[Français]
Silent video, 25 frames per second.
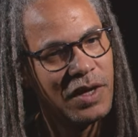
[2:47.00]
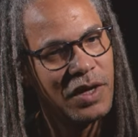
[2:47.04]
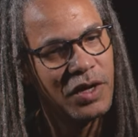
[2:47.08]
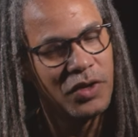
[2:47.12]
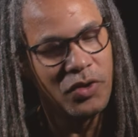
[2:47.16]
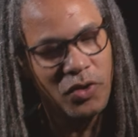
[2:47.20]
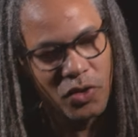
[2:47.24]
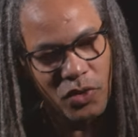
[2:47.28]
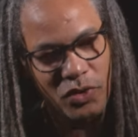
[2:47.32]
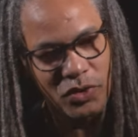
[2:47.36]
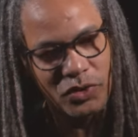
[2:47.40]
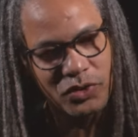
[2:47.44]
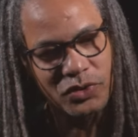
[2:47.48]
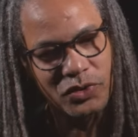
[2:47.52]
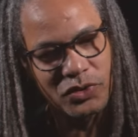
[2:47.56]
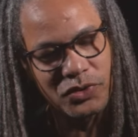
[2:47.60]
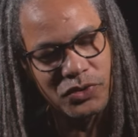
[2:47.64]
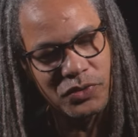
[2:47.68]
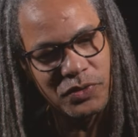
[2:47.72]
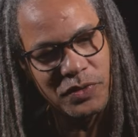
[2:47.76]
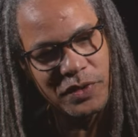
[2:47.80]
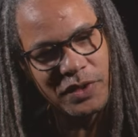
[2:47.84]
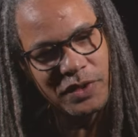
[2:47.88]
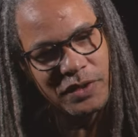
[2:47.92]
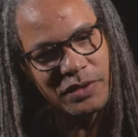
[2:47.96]
Non, je
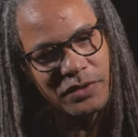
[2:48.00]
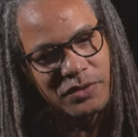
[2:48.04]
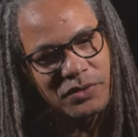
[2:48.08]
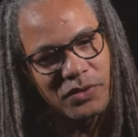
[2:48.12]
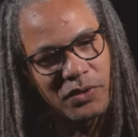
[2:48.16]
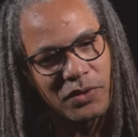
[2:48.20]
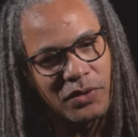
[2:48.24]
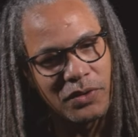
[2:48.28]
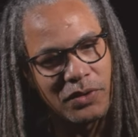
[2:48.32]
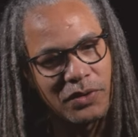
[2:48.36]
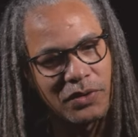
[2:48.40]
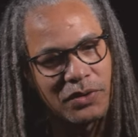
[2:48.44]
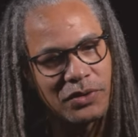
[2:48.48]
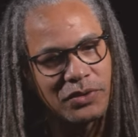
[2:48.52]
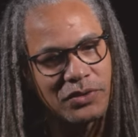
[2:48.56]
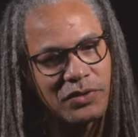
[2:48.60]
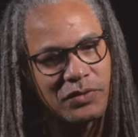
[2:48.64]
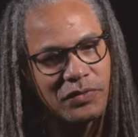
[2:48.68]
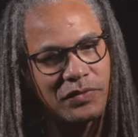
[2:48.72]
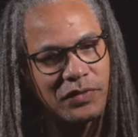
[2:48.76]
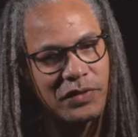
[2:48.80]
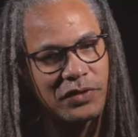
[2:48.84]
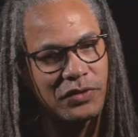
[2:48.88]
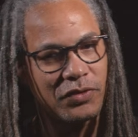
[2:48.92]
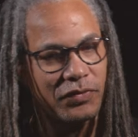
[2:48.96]
suis entre, je
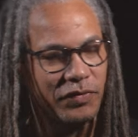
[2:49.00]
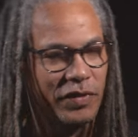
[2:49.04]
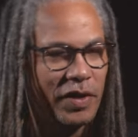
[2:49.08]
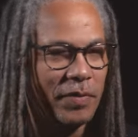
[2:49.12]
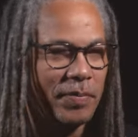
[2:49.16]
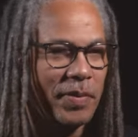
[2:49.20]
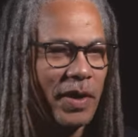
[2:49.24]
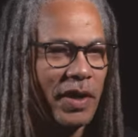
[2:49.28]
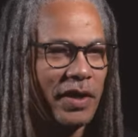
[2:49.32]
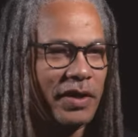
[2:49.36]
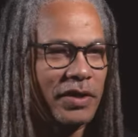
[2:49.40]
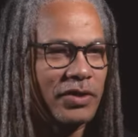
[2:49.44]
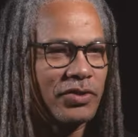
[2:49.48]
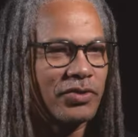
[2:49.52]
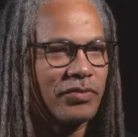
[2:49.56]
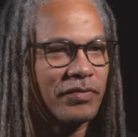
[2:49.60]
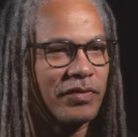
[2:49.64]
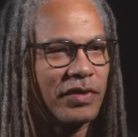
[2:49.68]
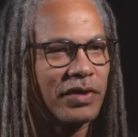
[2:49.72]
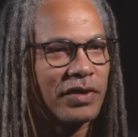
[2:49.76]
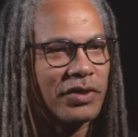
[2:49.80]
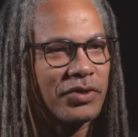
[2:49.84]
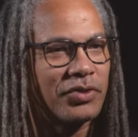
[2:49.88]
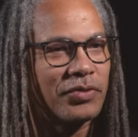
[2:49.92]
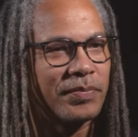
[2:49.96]
vis, je vis à Paris, je vis
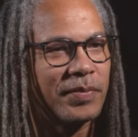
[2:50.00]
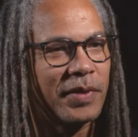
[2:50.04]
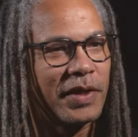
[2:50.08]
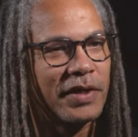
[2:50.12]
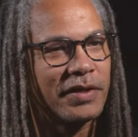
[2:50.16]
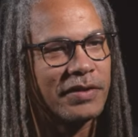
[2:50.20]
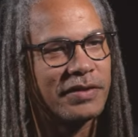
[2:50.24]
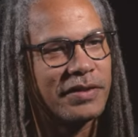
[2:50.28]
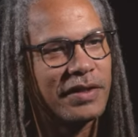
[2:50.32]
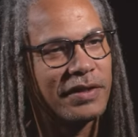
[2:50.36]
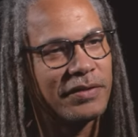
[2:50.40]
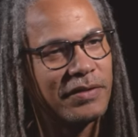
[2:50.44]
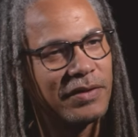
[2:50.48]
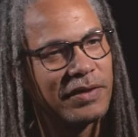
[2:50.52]
en région parisienne.